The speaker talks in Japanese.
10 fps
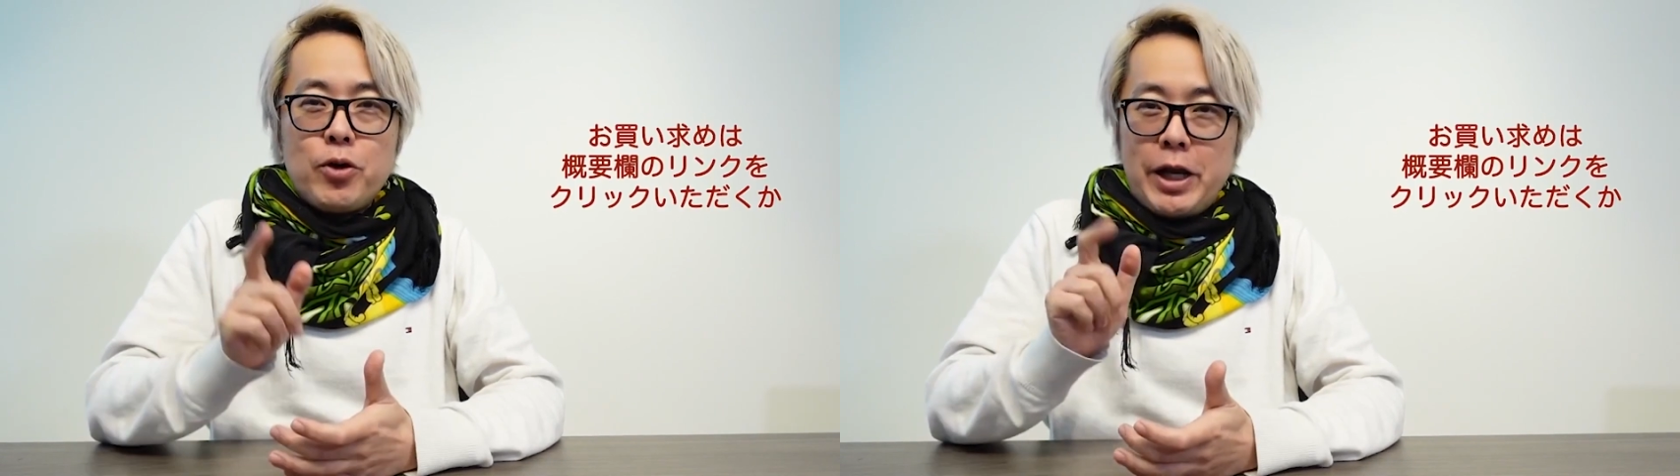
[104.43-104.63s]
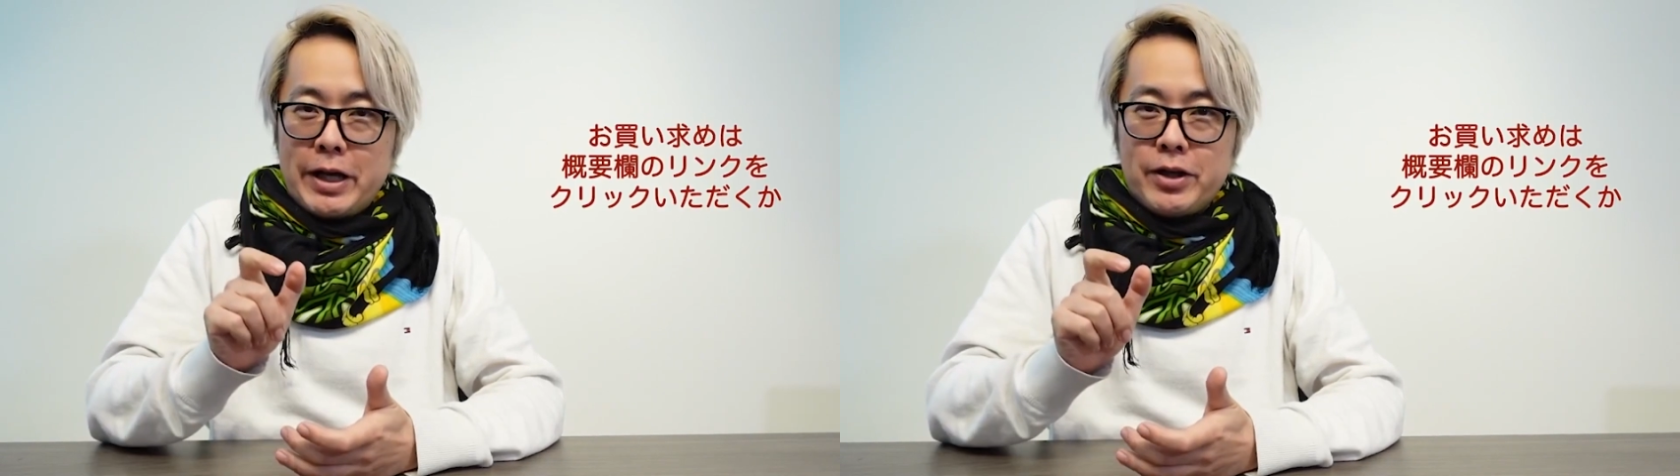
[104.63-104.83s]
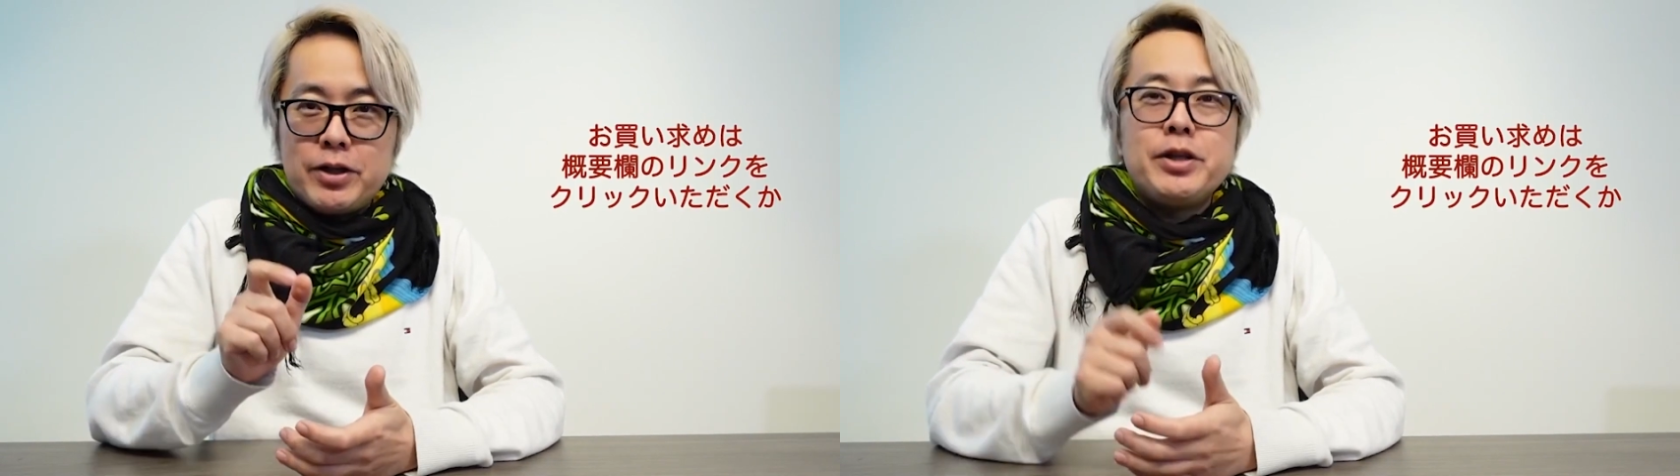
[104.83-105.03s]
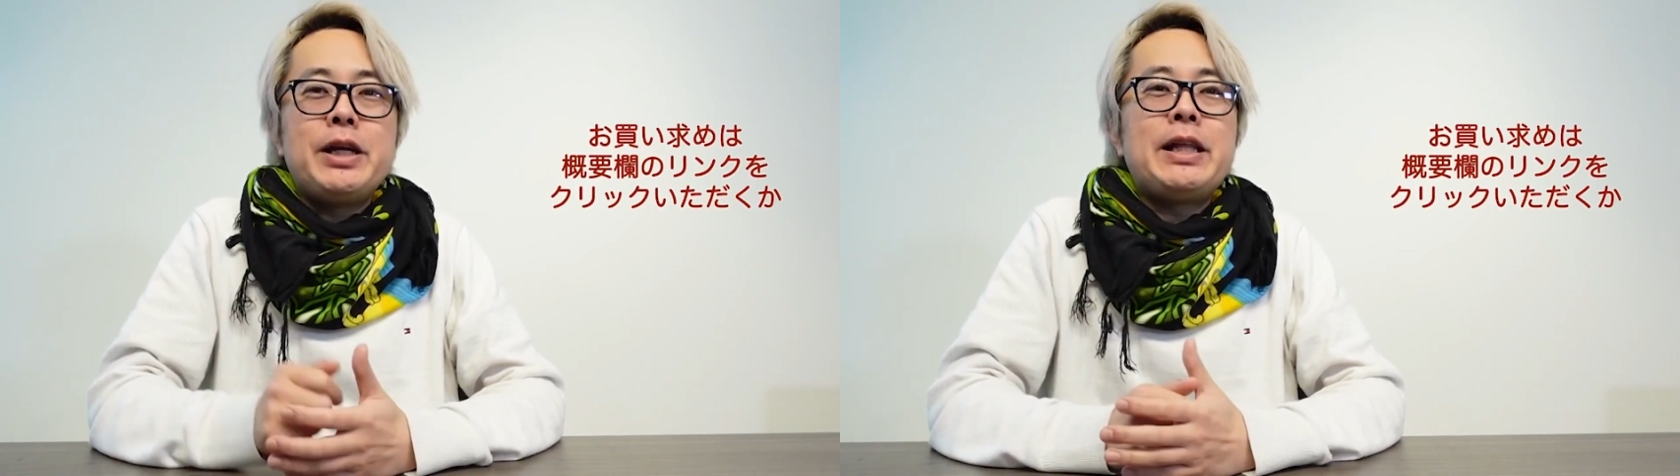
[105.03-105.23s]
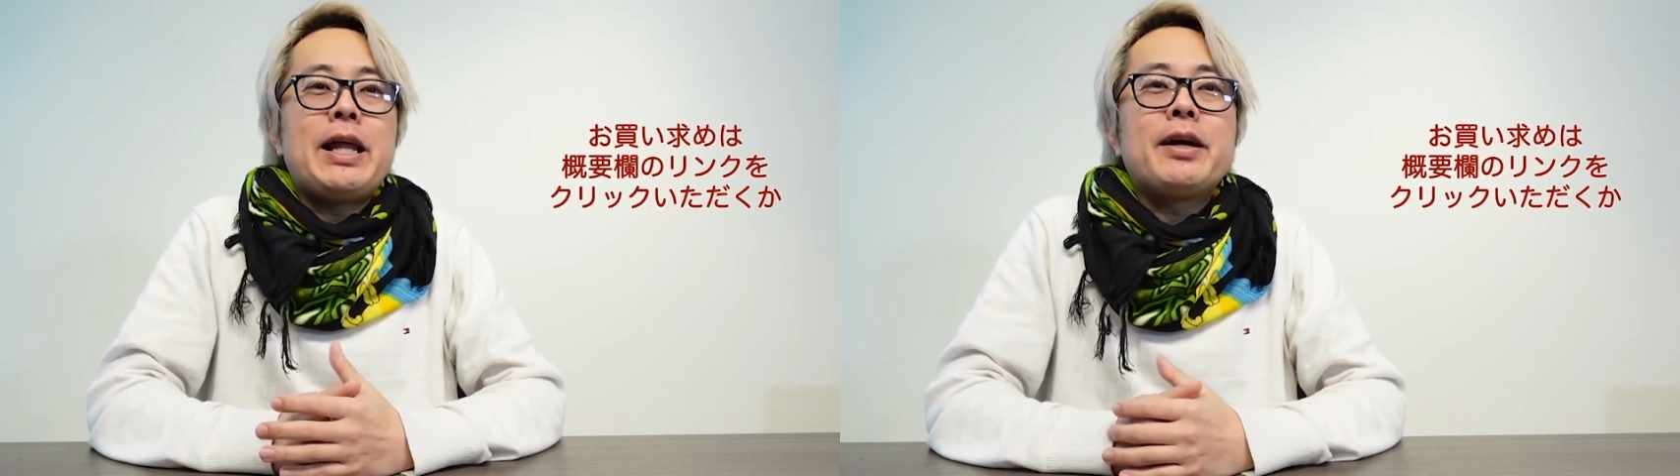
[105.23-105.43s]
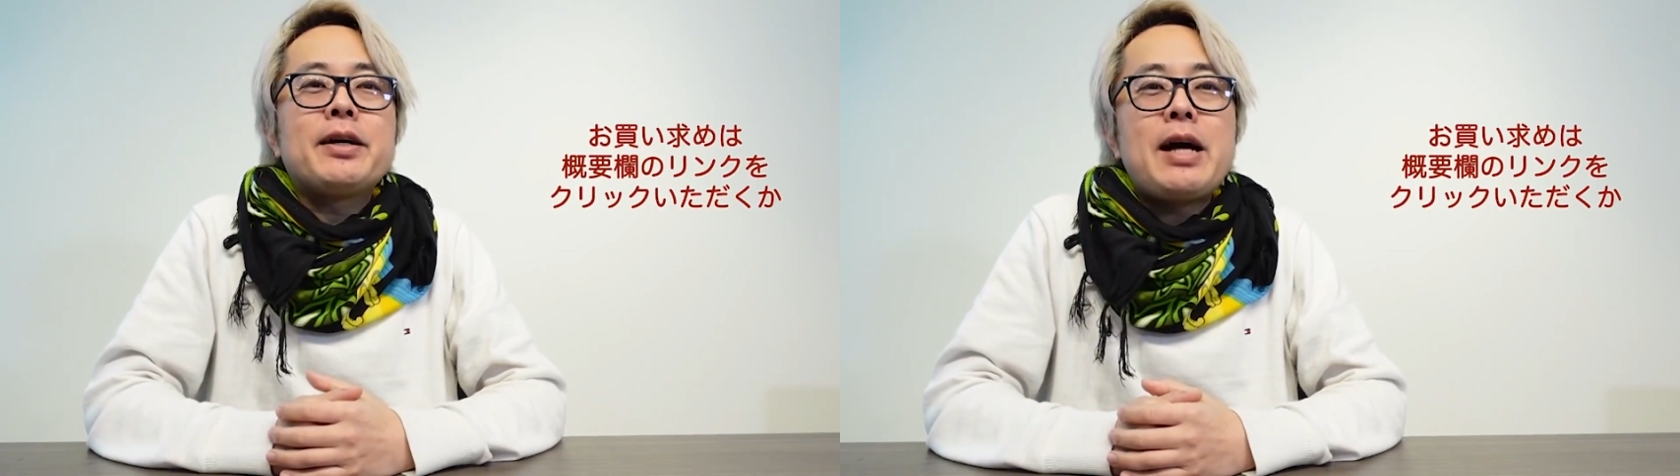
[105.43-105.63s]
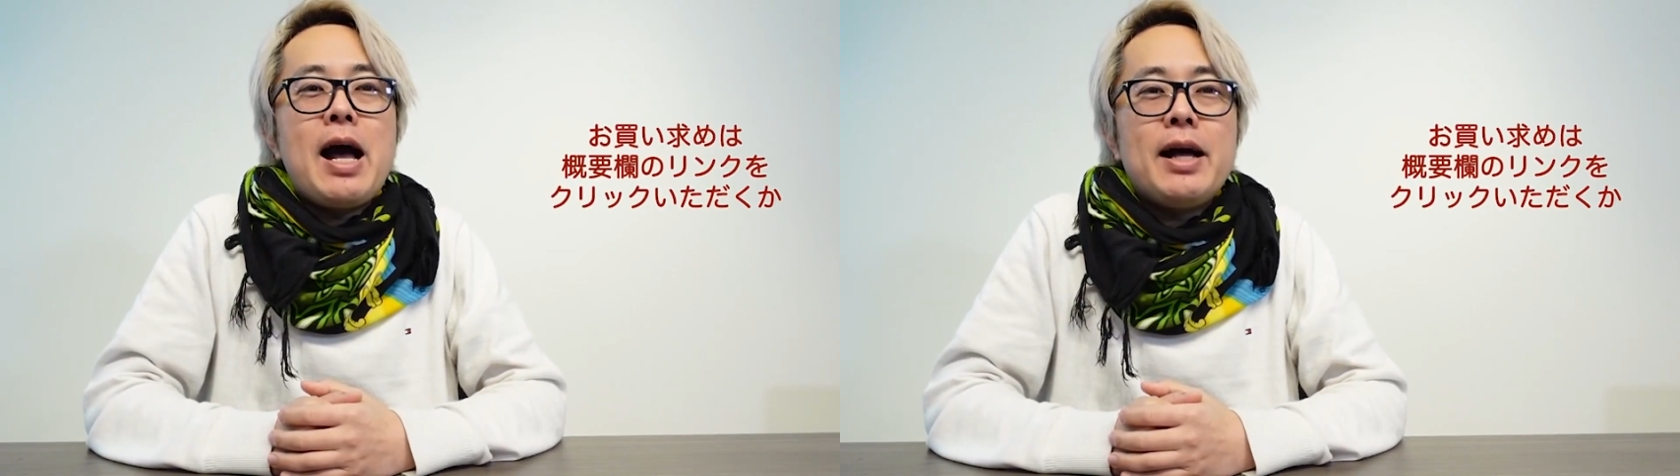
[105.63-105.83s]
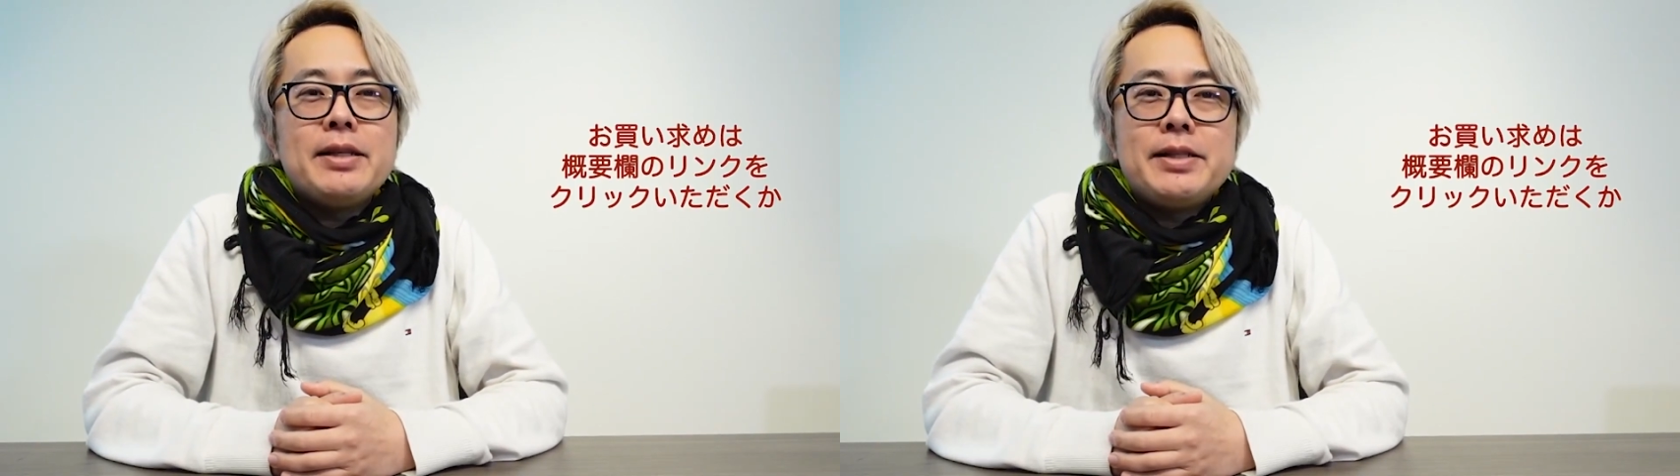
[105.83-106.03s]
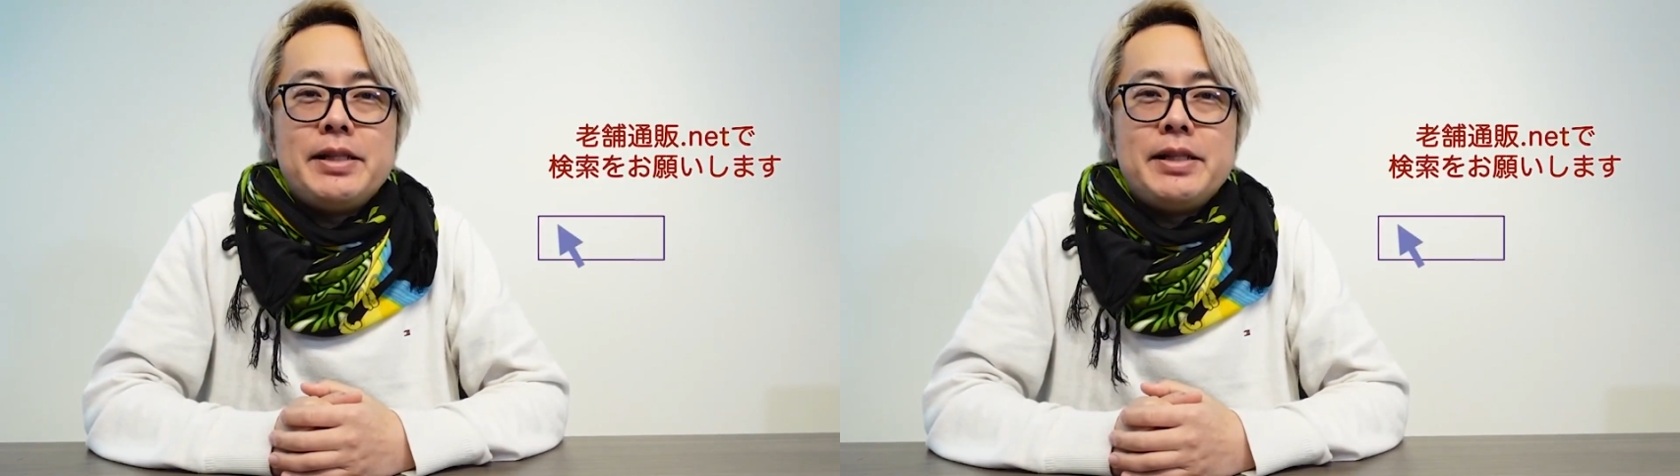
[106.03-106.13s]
をクリックいただくか、